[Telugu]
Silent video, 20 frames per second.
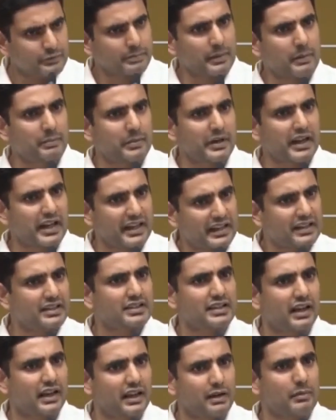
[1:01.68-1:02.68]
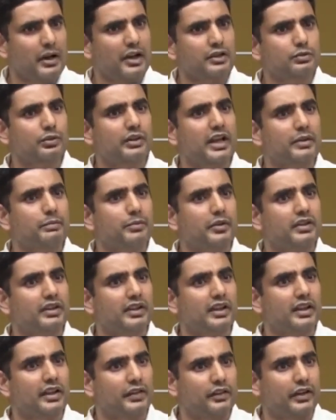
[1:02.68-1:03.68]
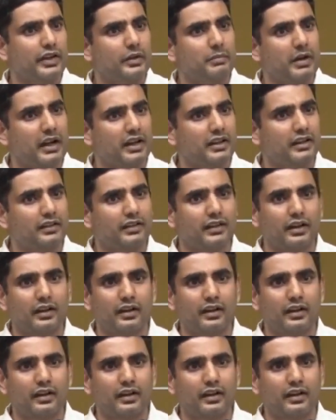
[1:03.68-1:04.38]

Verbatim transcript: పేపర్గా ఇంగ్లీష్ ఛానల్గా మార్చుకుంటే అయిపోతుంది కదా ఎందుకు ఈ బాధ అంతా